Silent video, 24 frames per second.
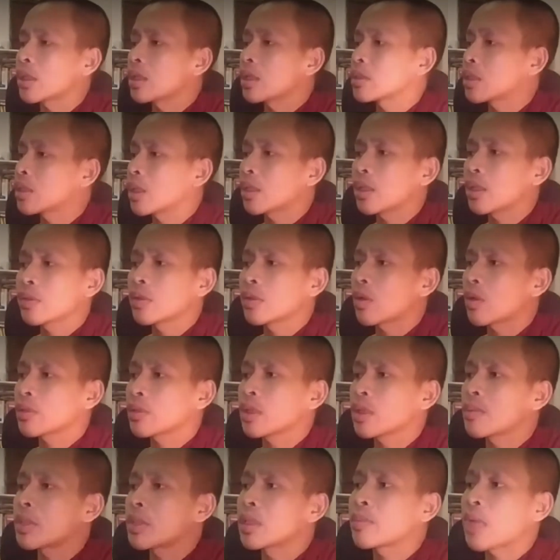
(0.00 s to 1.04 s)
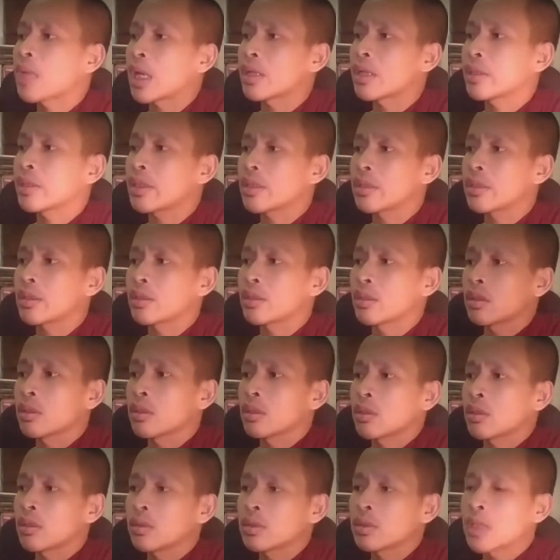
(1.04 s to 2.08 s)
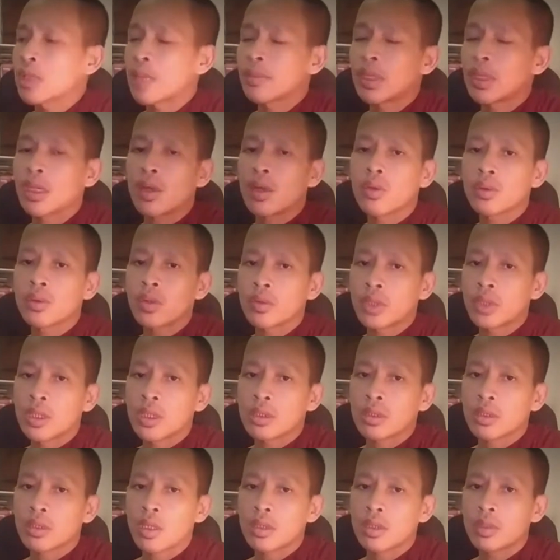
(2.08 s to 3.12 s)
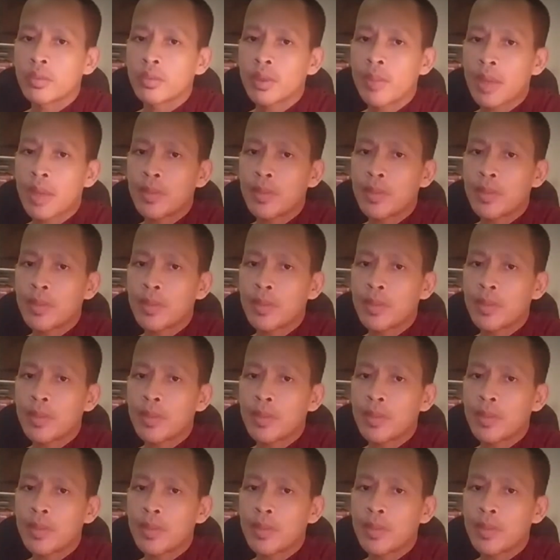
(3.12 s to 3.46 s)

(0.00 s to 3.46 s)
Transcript: tới sọc riêng mình chấm đá tê chạm ta rong tục tần rồi từ việc bài năng